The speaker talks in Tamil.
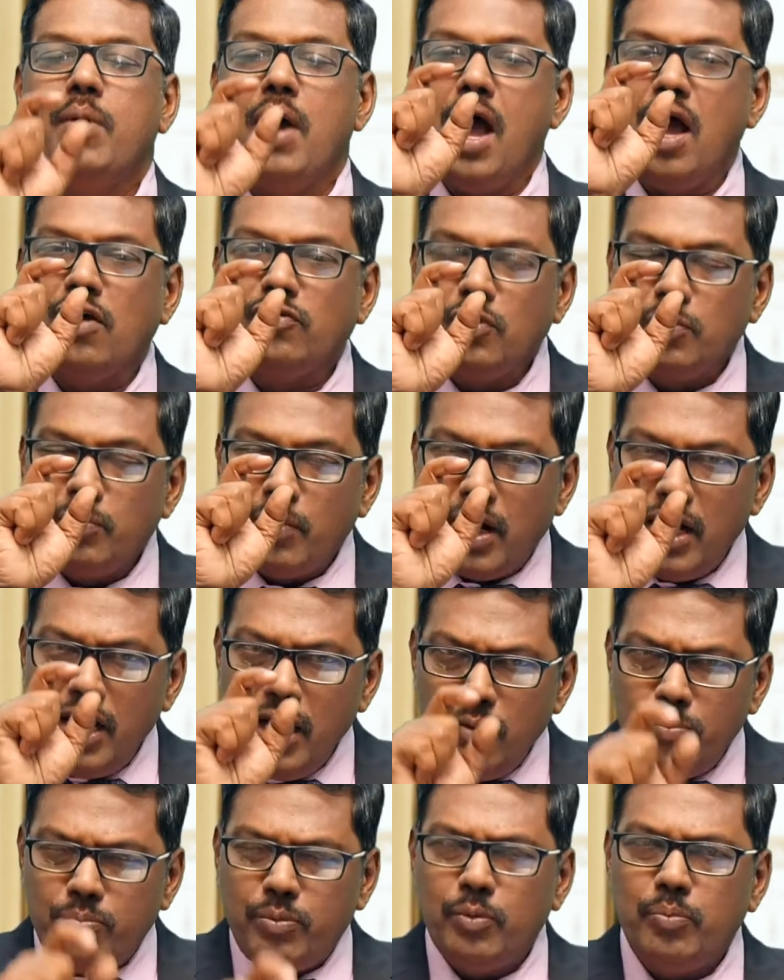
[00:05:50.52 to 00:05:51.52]
பாவ
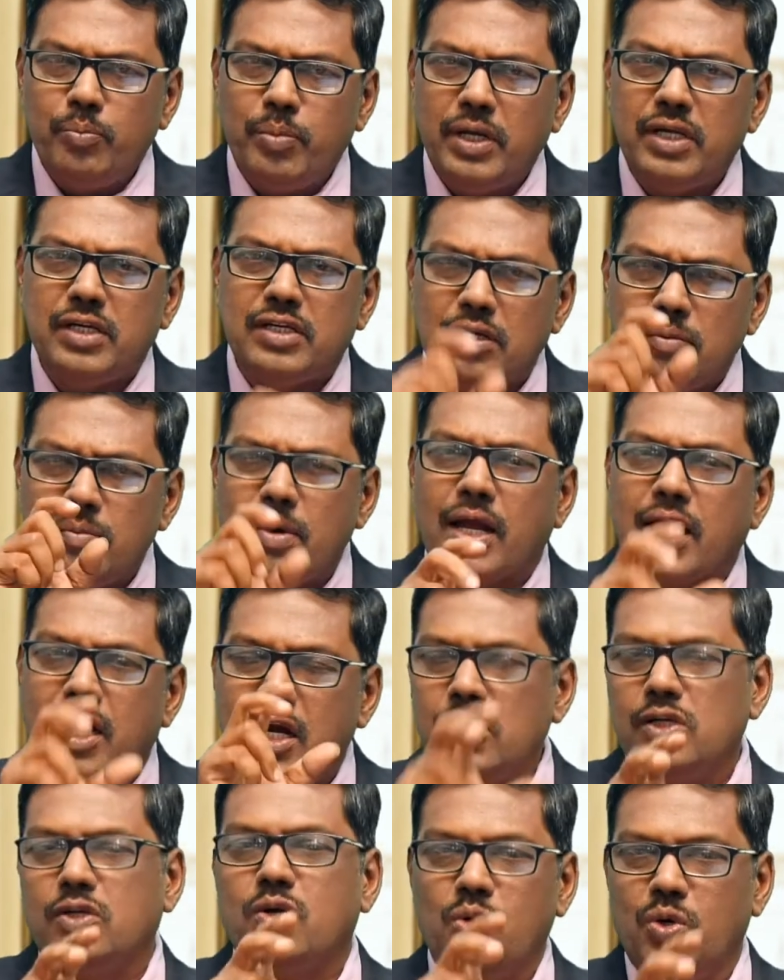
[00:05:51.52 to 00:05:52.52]
மன்னிப்பு பெற்ற
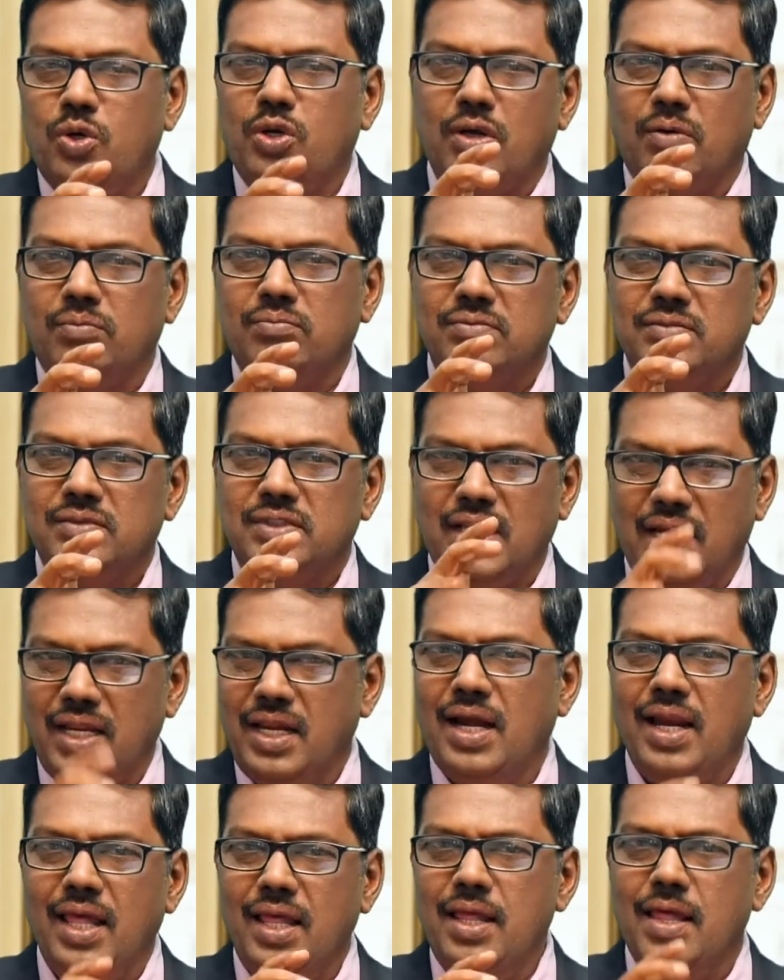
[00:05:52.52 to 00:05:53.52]
மக்கள் கூட்டம்
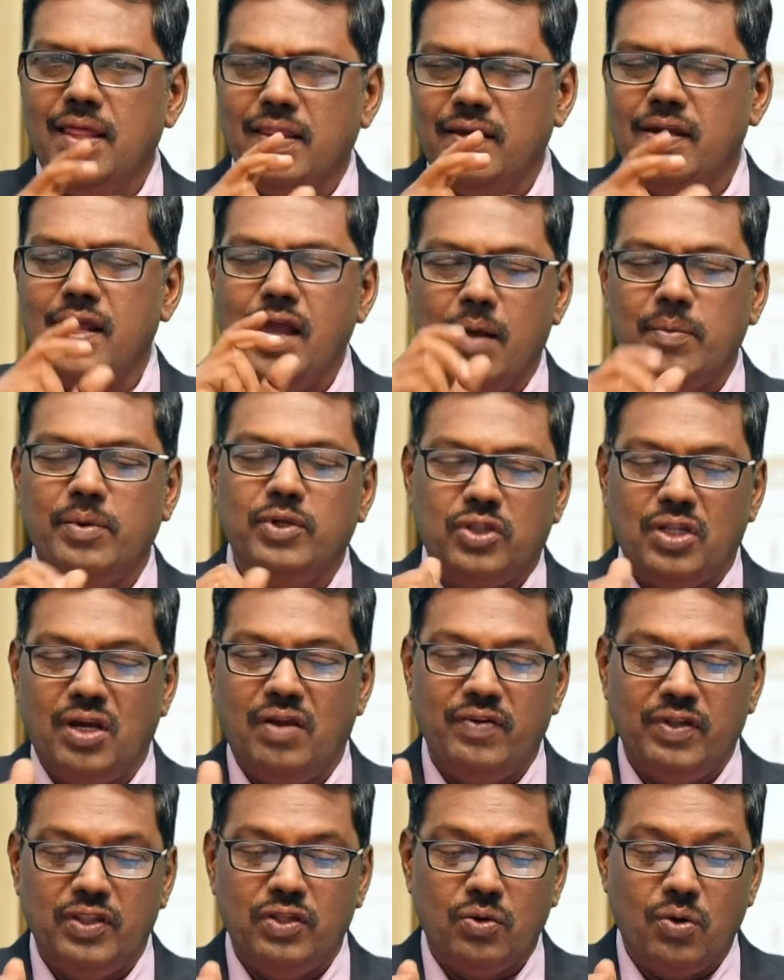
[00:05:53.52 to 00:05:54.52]
சரிங்களா அதை
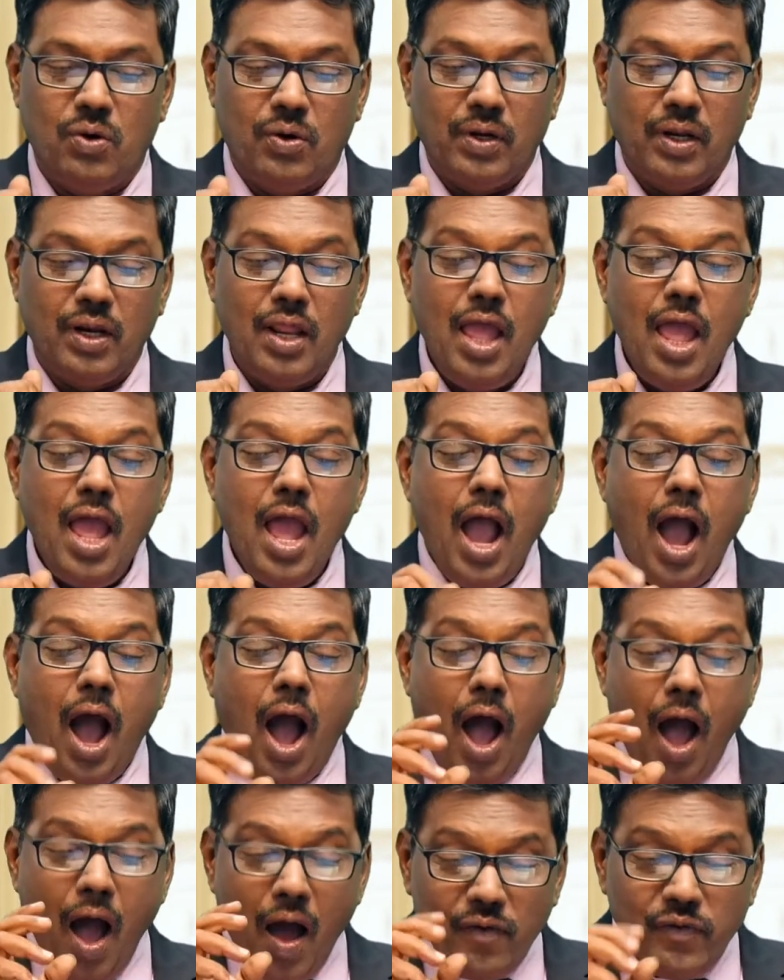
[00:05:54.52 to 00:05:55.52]
ஞாபகத்தில் வைத்துக்கொள்ளுங்க
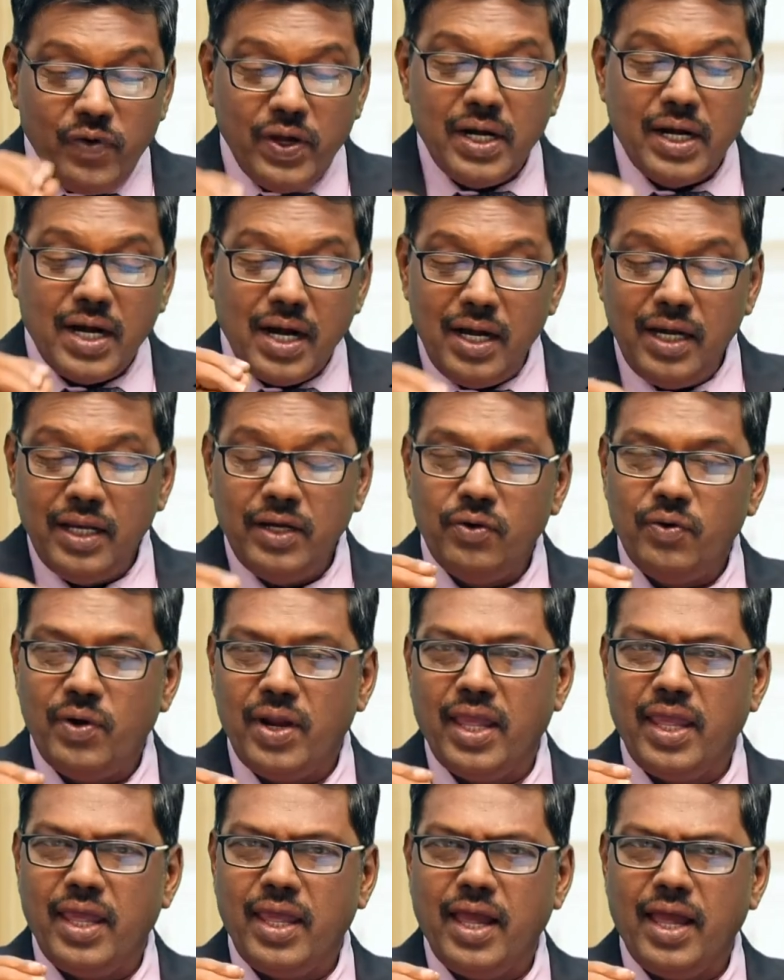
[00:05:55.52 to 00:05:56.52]

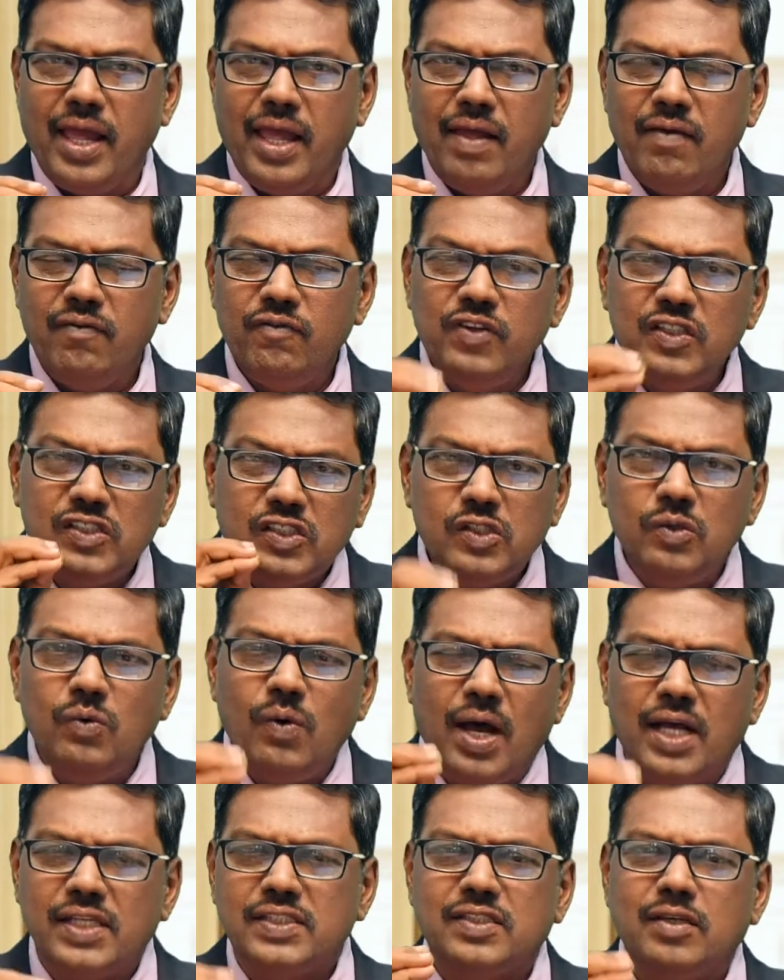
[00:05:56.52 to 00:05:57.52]
அவர்களினுடைய
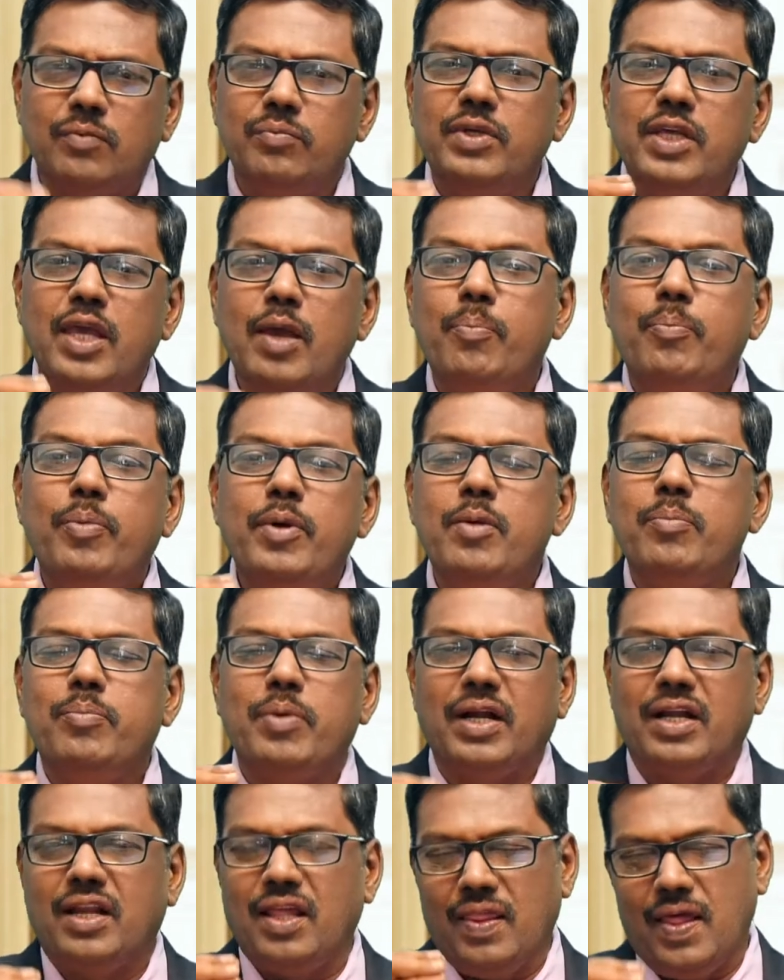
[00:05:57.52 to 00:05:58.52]
விசுவாசம்
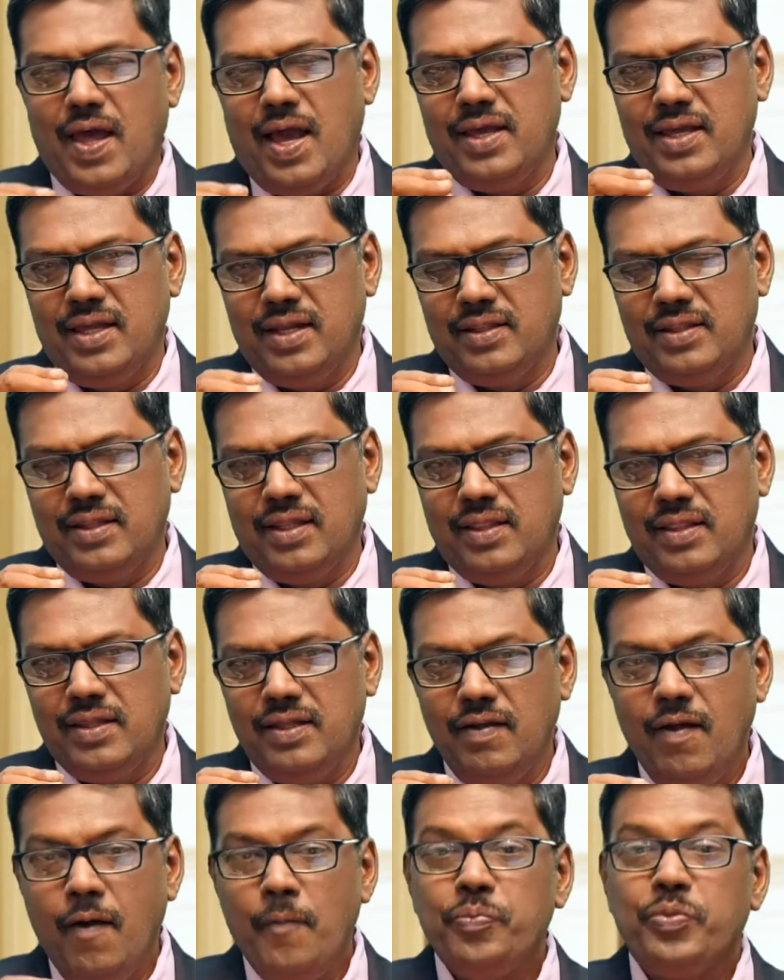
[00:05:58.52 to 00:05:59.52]
எப்படிப்பட்டதாக இருந்தது
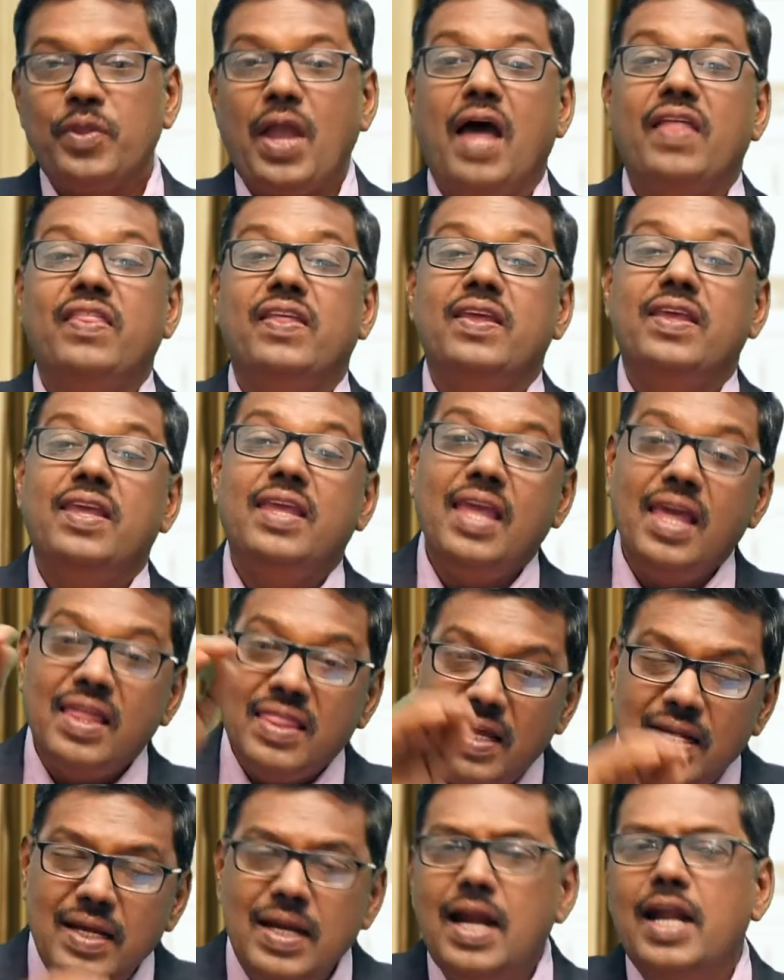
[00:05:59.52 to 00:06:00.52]
அது
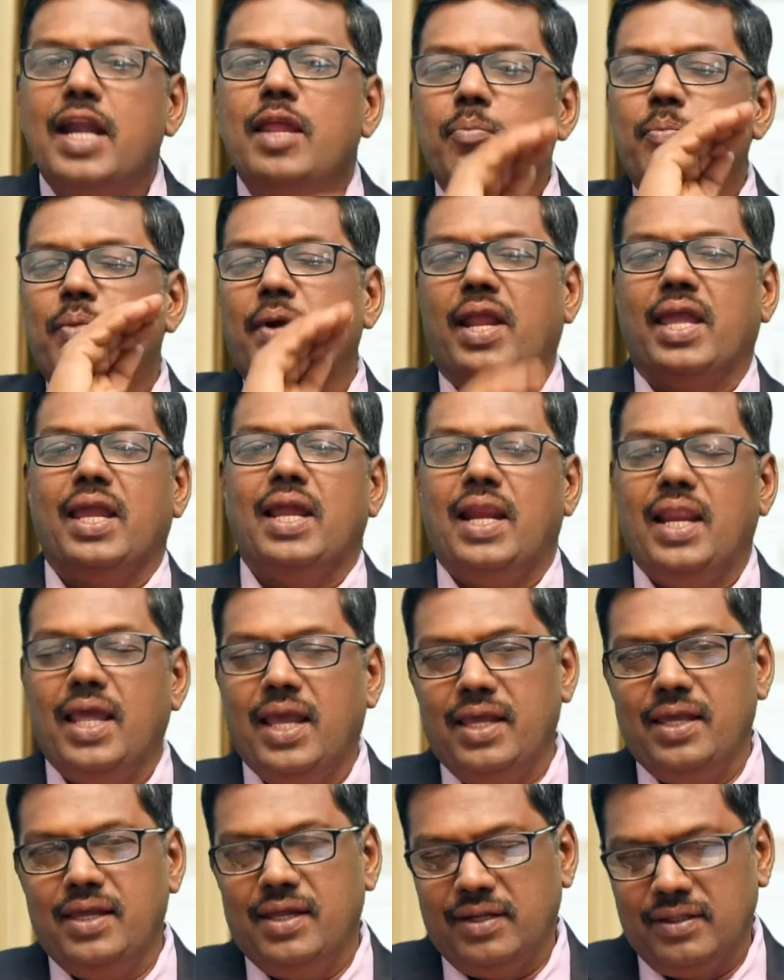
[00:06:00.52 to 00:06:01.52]
எதன்
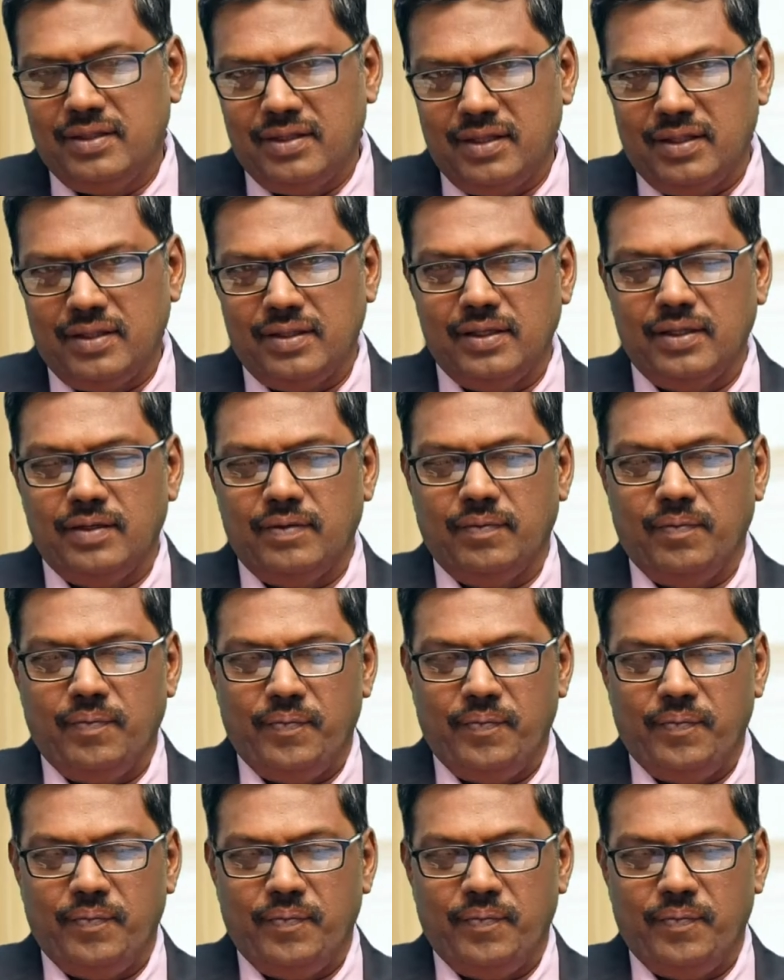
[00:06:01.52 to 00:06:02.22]
அடிப்படையிலே இருந்தது